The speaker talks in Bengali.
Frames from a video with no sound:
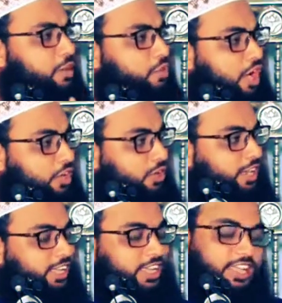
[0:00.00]
যারা ভয়
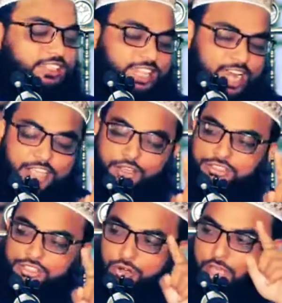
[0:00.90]
করে তারাই
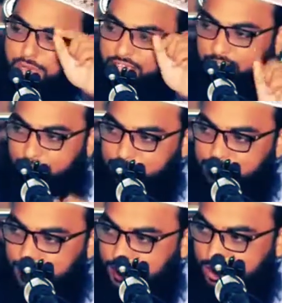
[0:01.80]
হচ্ছে ওলামাই কারাম
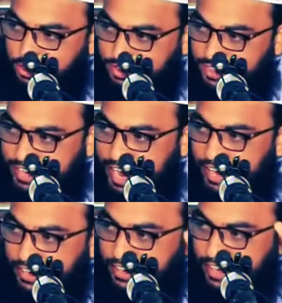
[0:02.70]
এই কথাটি কার